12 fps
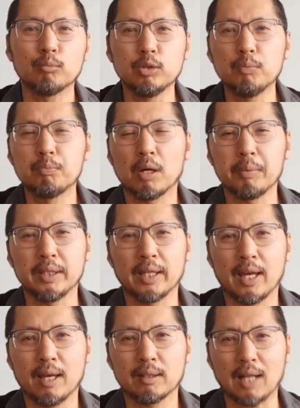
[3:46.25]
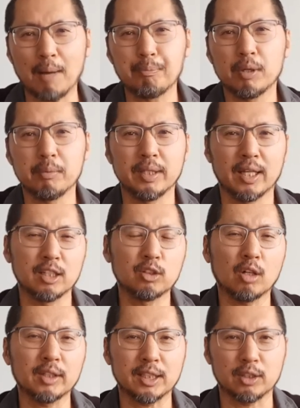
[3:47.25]
불법이네 합법이네를
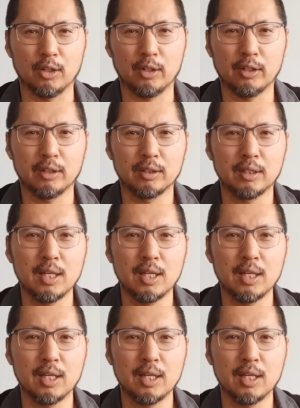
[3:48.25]
떠나서